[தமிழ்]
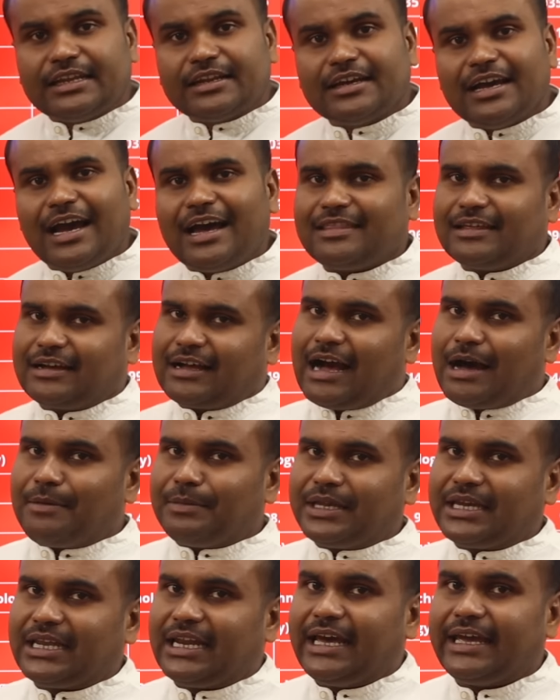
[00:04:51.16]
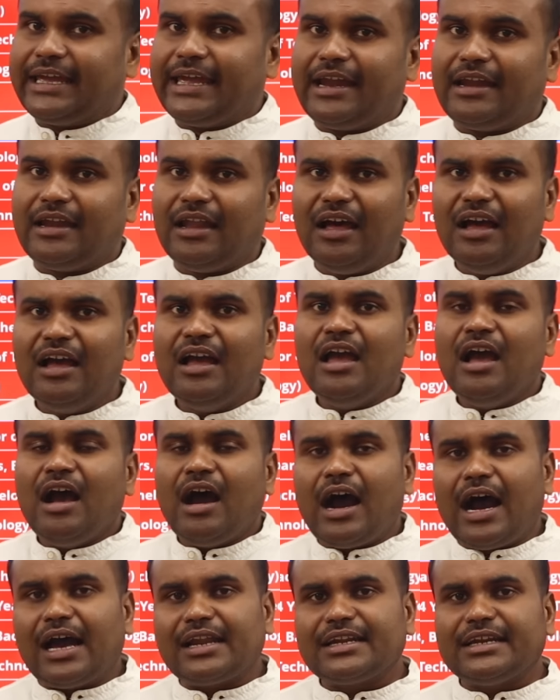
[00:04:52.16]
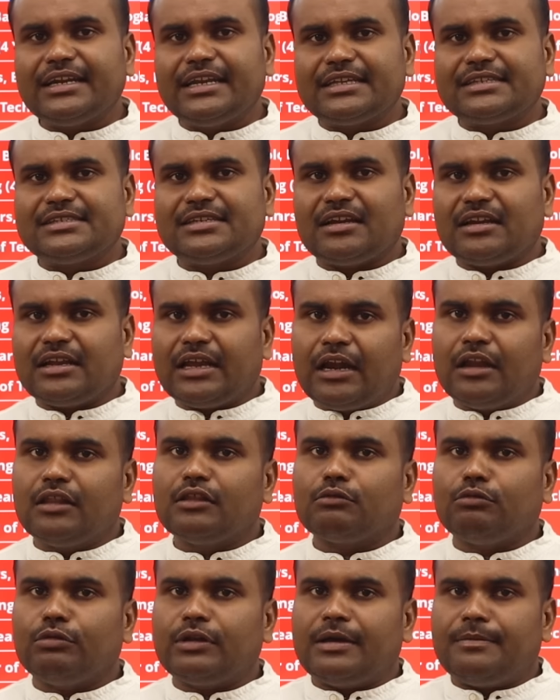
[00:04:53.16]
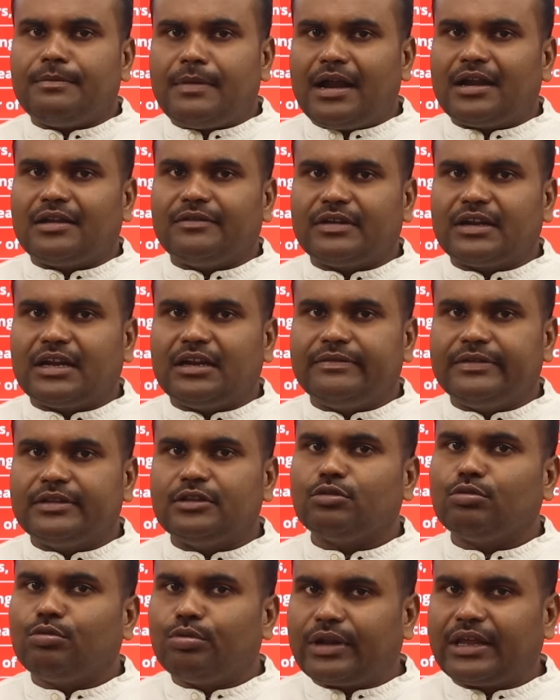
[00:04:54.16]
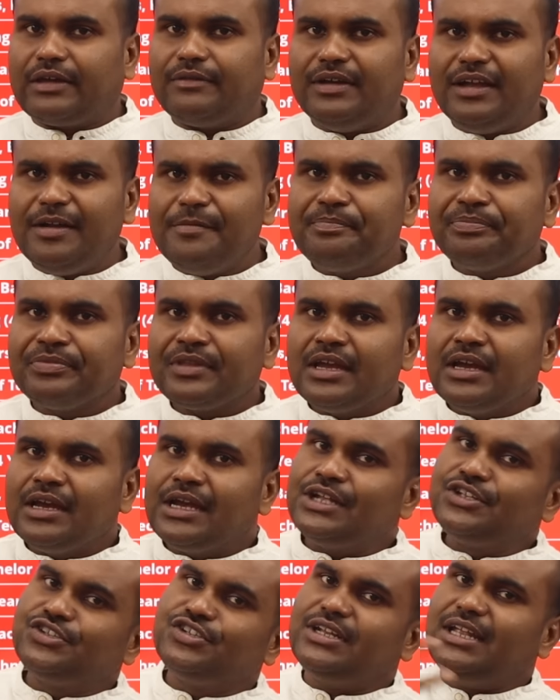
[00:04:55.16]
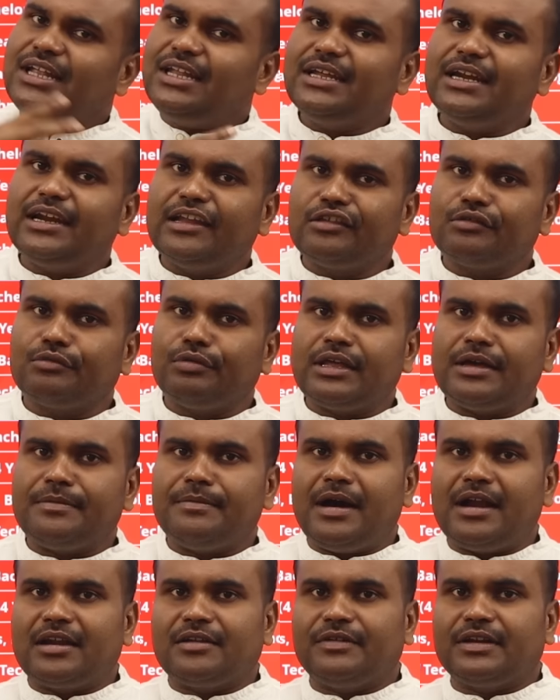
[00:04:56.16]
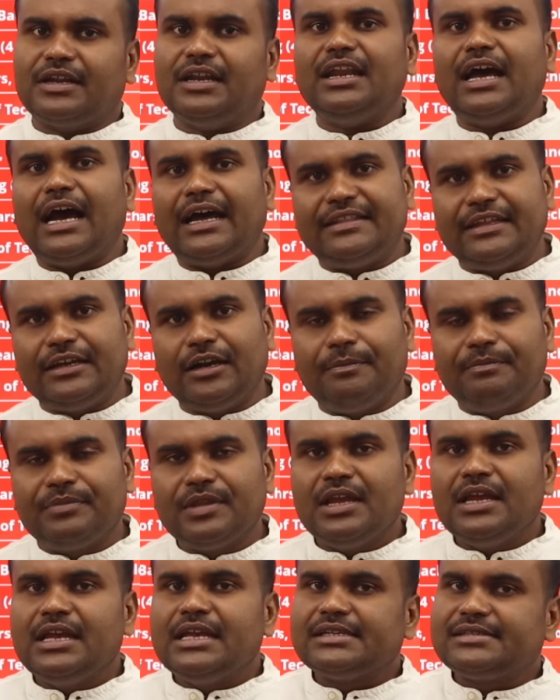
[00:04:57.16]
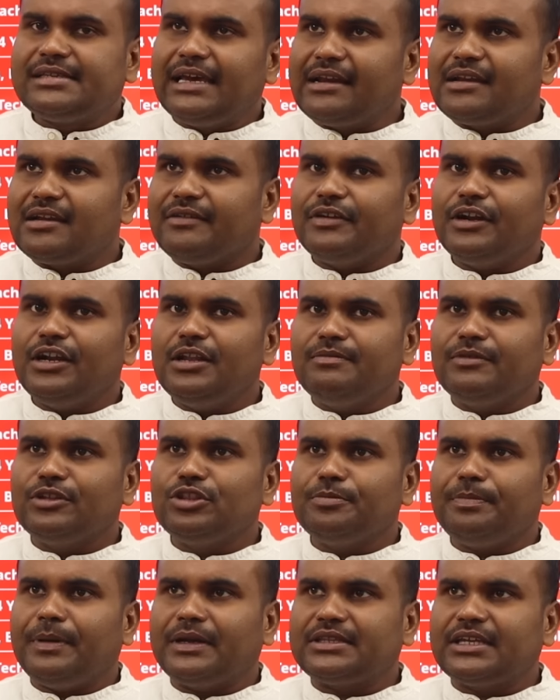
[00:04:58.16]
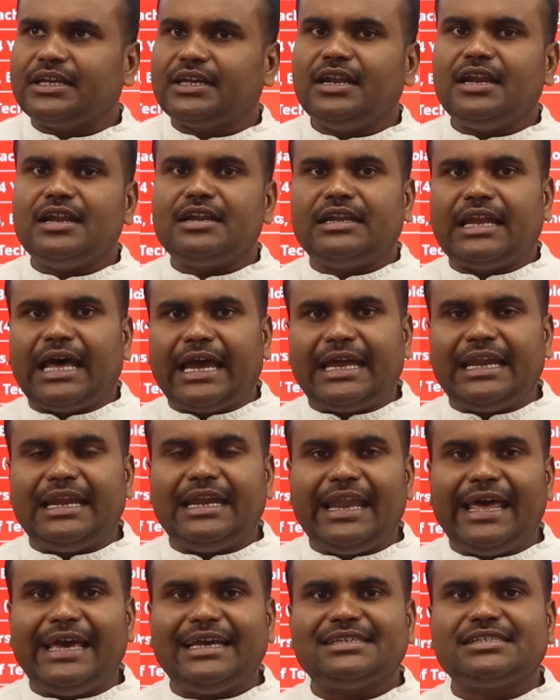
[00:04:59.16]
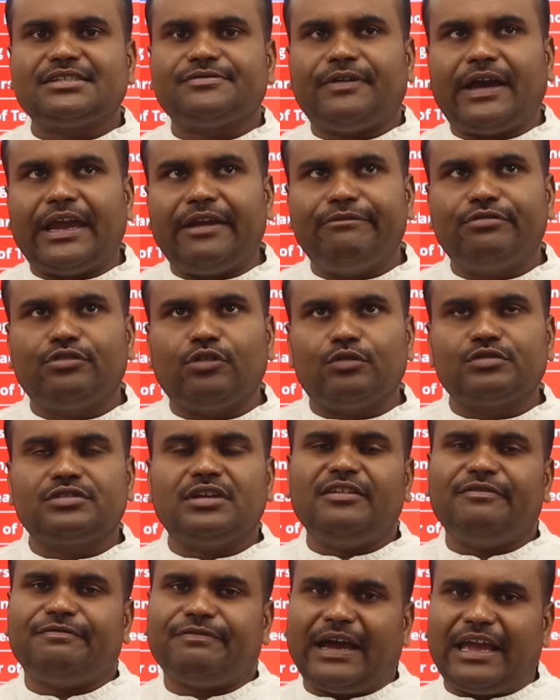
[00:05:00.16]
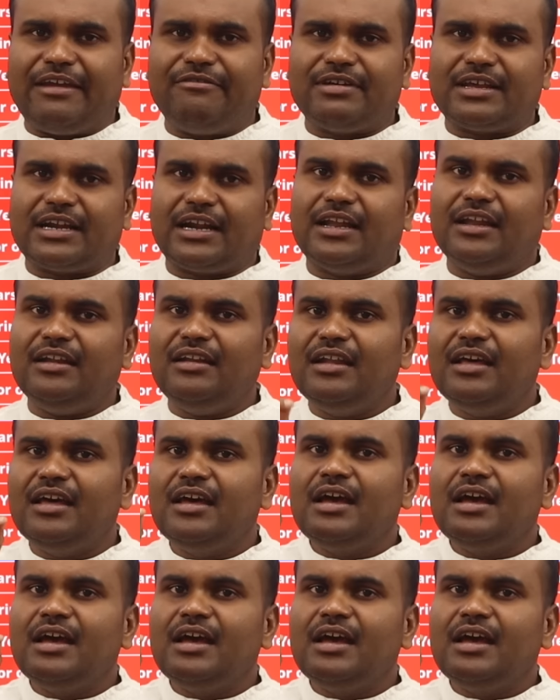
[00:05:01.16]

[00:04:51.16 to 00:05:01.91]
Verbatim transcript: இருக்குது அதை காமிக்கலை ஏன்னா ஆர்கிடெக்சர் எழுதக்கூடிய மாணவர்கள் வந்து குறைவு என்ஜினியரிங் எழுதக்கூடிய மாணவர்கள் அதிகம் சென்ற வருடம் வந்து பார்த்திங்கன்னா நைன் லேக்ஸ் ஃபைவ் தௌசண்ட் ஃபைவ் ஹண்ட்ரட் அண்ட்